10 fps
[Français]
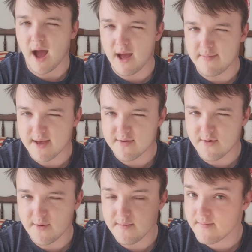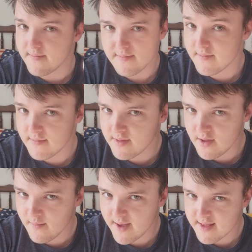à bientôt.
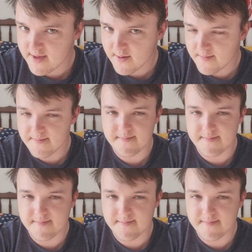Non mais attends.